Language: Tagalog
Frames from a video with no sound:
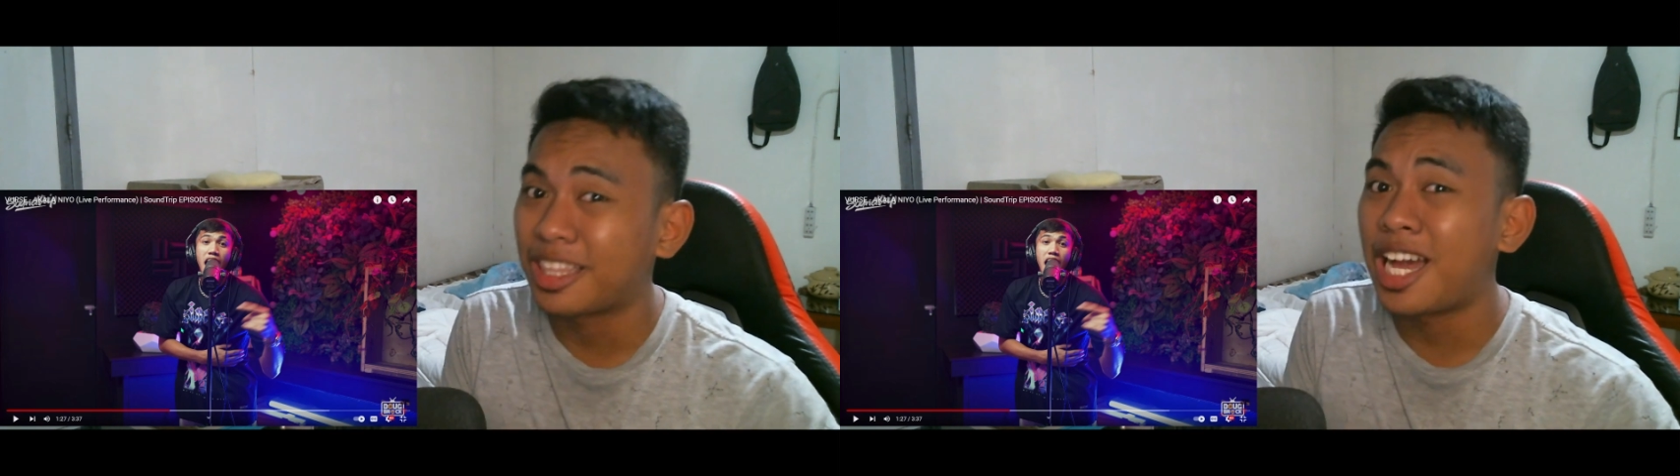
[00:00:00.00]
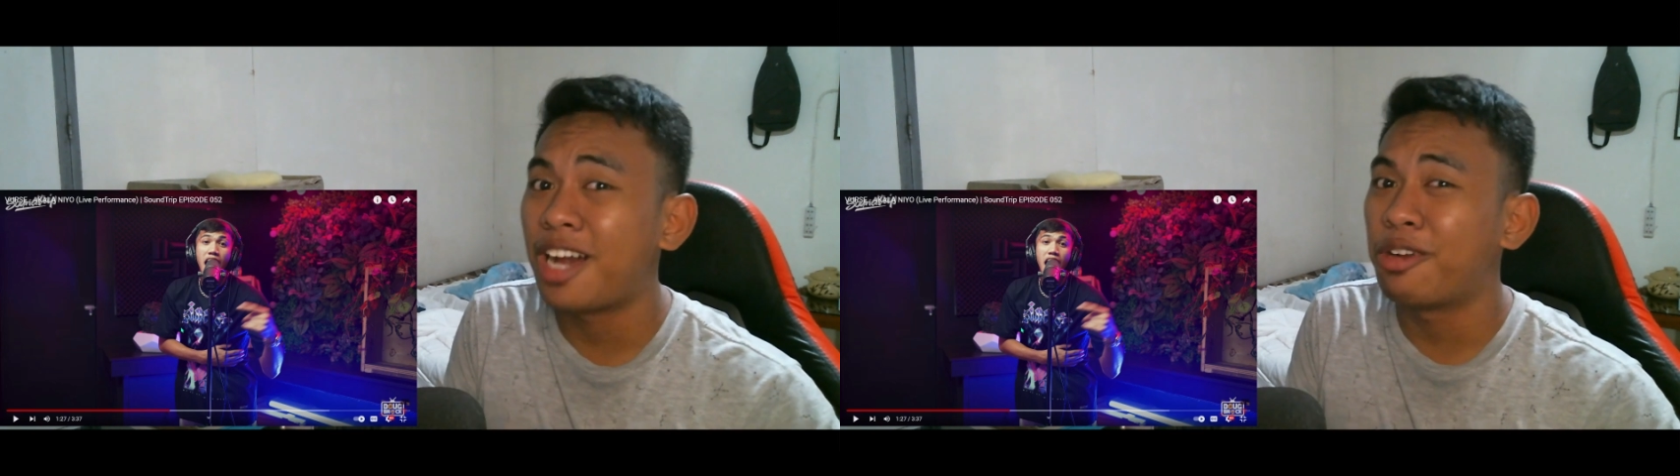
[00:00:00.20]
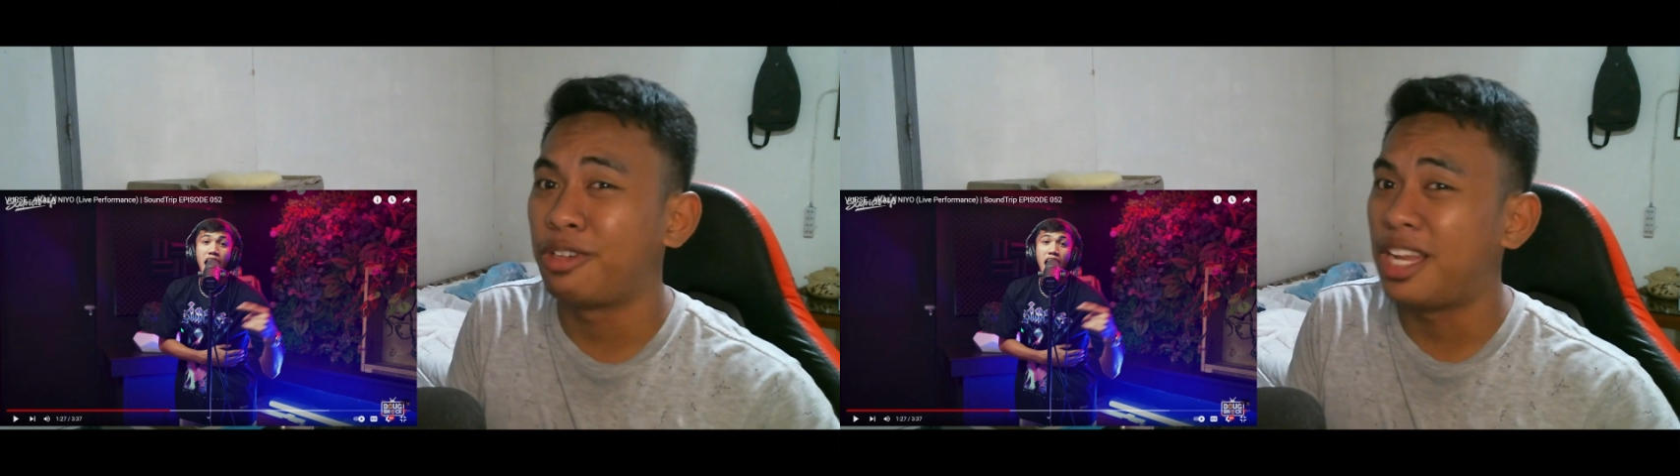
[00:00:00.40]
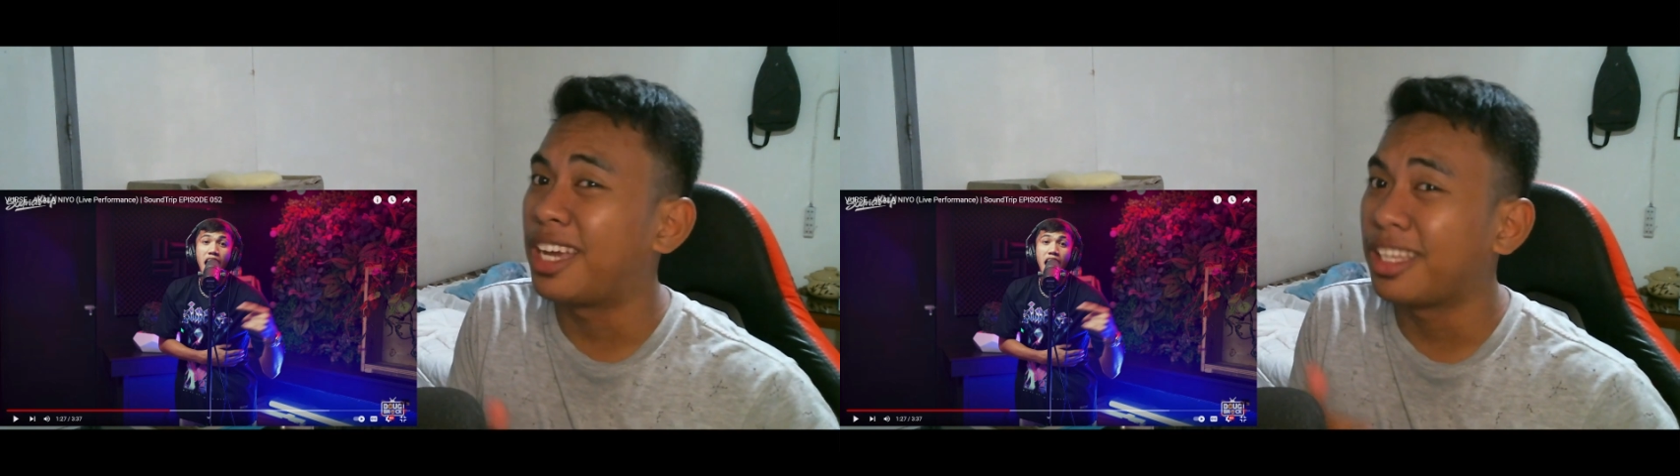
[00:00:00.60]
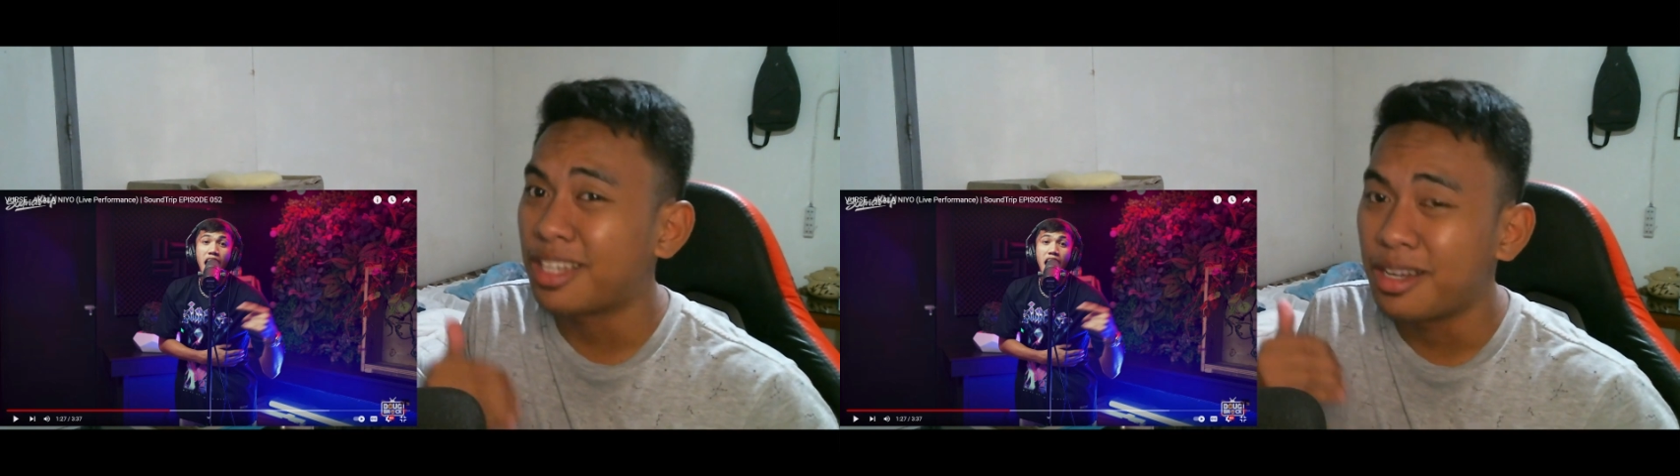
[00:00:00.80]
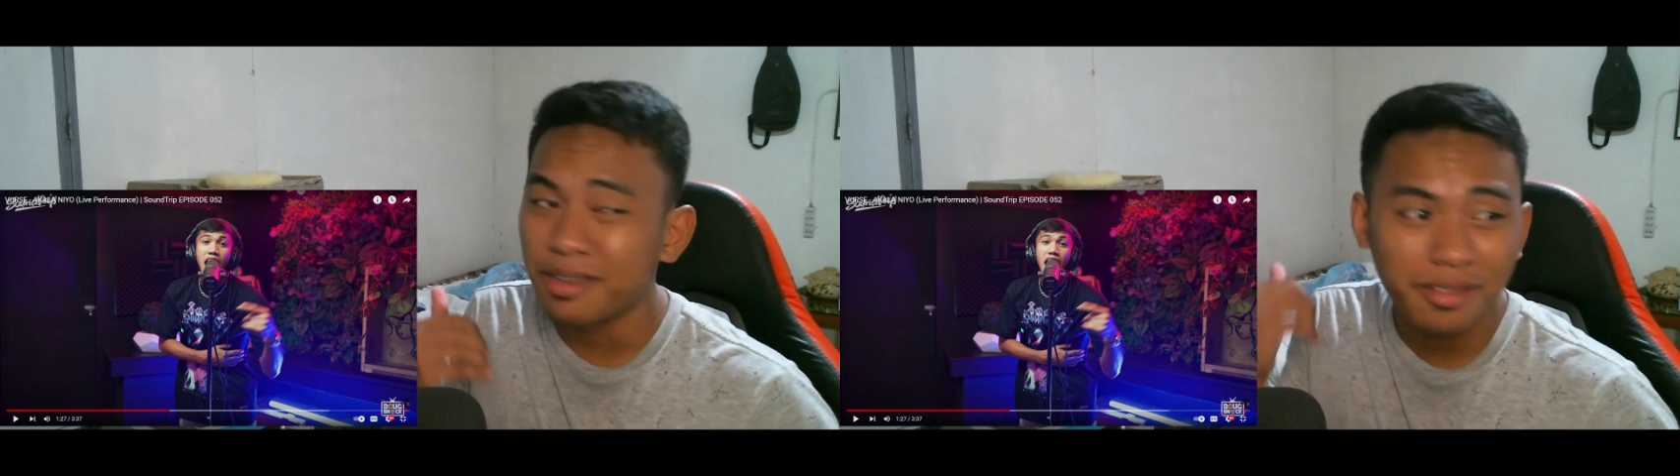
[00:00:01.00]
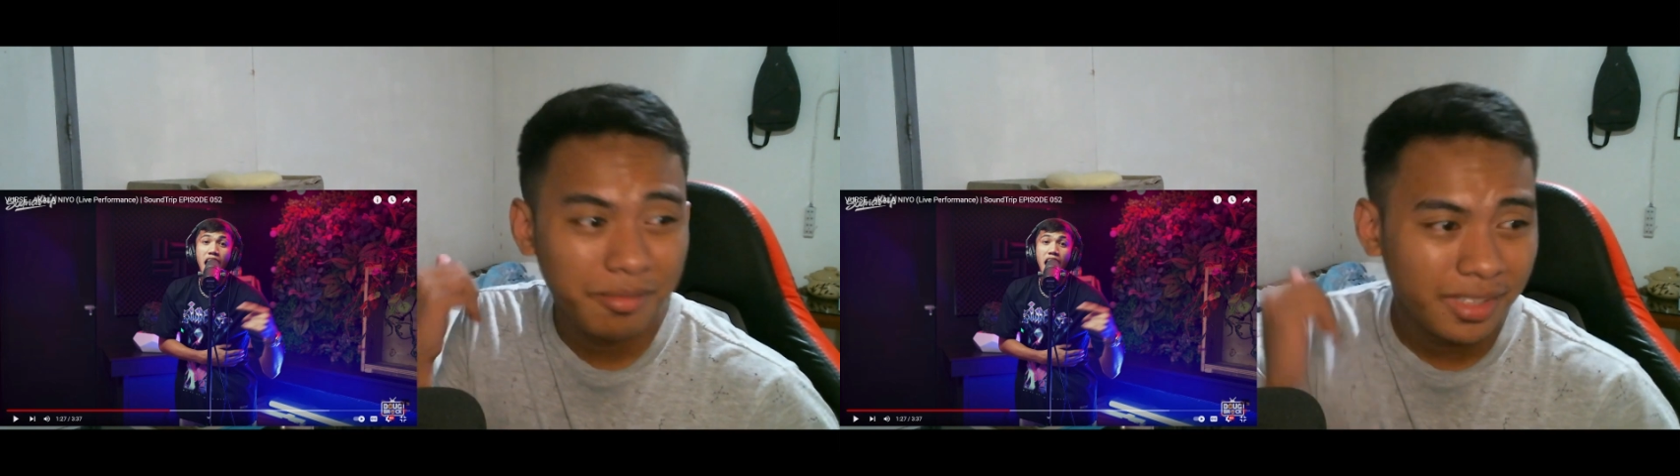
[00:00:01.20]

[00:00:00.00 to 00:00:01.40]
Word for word: taong lagi kang